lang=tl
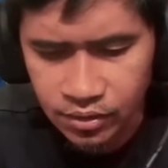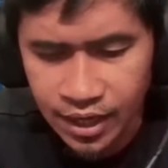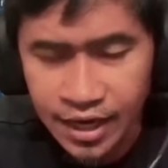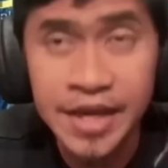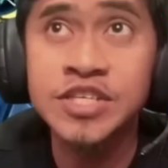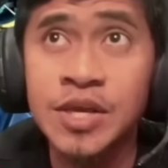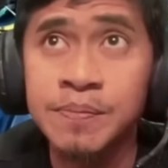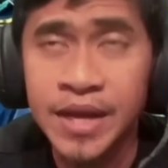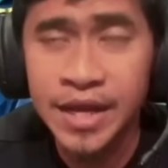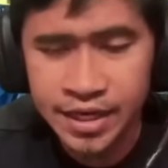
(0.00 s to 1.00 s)
Ganun lang
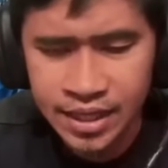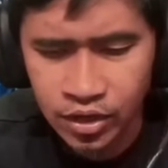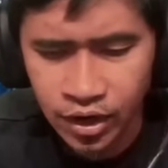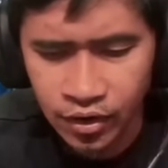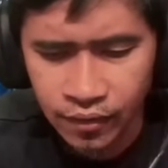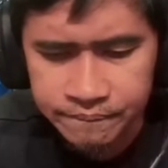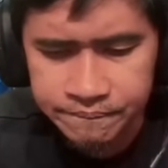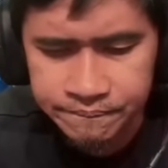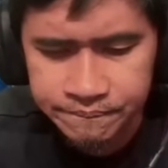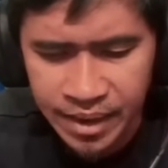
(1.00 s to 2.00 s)
kaisip, pre. Kita nyo?
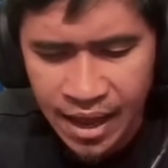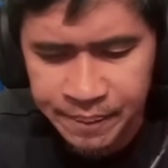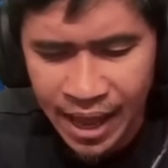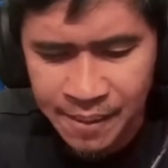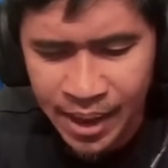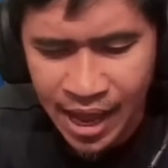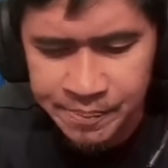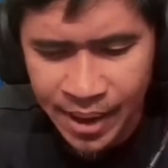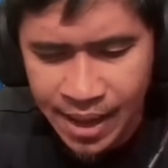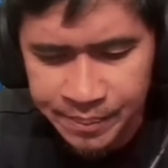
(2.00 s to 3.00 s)
Hmm? Pak, pak, pak,
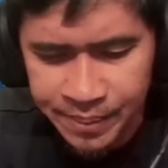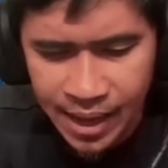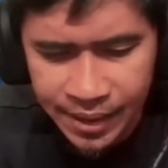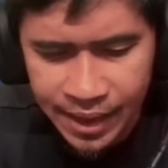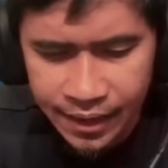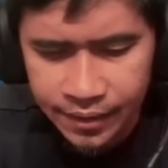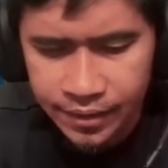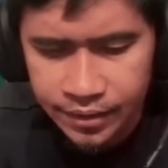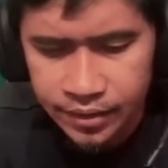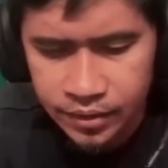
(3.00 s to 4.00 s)
pak, pak, pak.
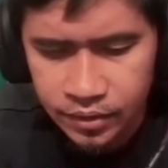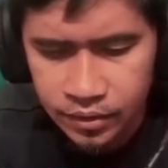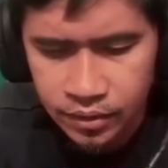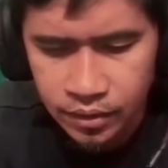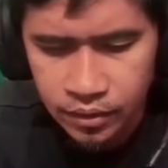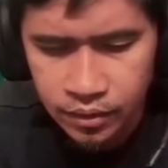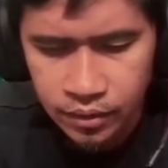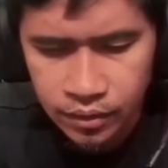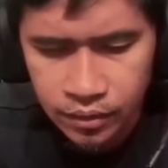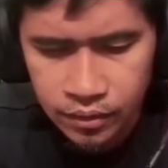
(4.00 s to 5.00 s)
Oh.